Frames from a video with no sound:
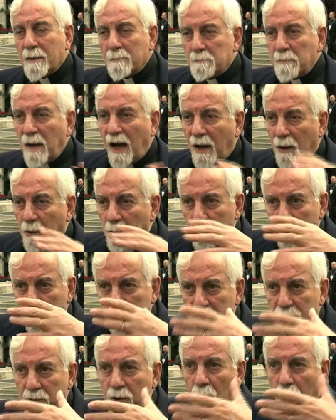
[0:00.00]
ma
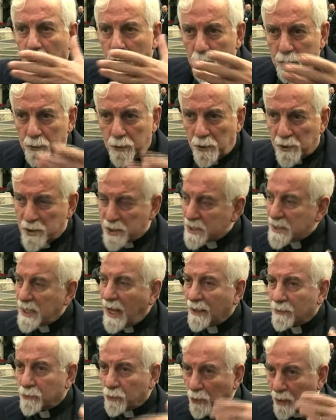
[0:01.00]
un, uno
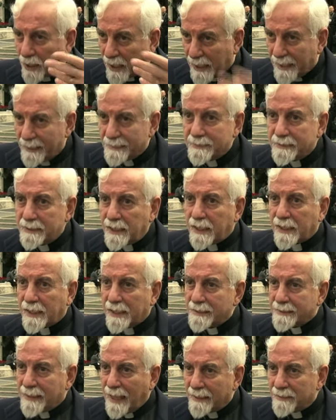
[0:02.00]
Stato cred- di
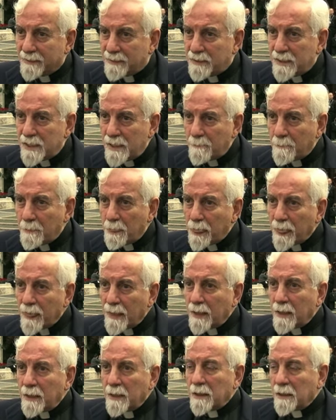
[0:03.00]
credenti
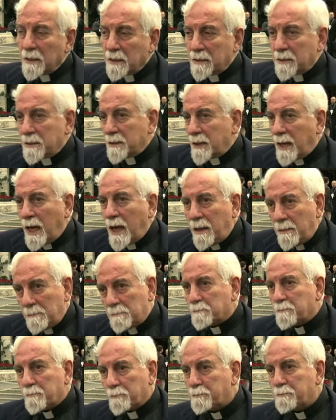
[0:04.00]
che
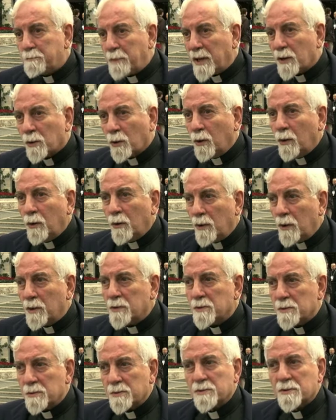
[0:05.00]
però
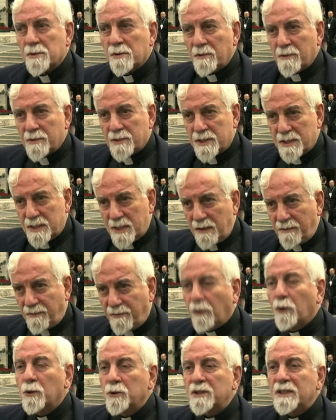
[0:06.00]
eh, si
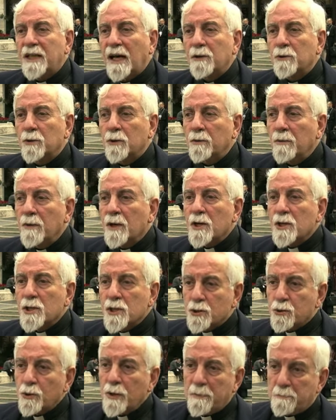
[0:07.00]
fondano
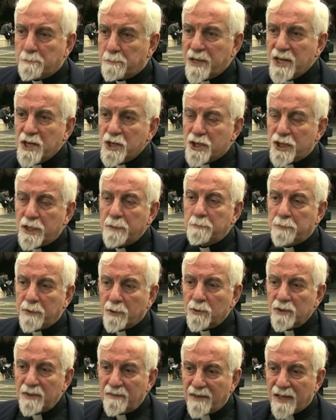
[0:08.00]
sui principi
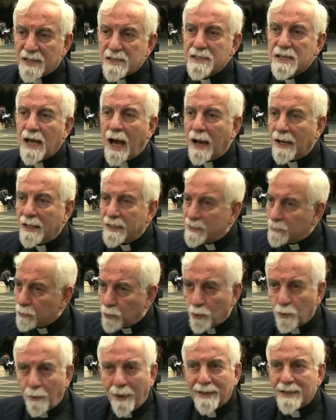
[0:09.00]
universali di
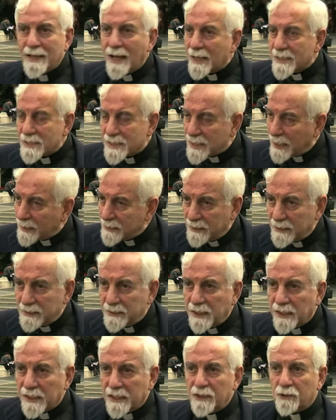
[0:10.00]
uguaglianza di
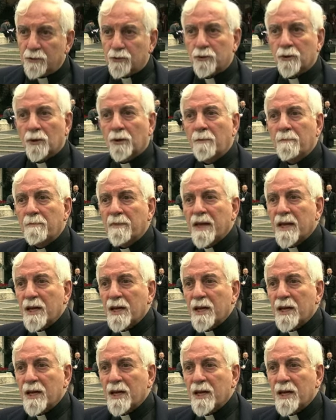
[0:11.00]
diritto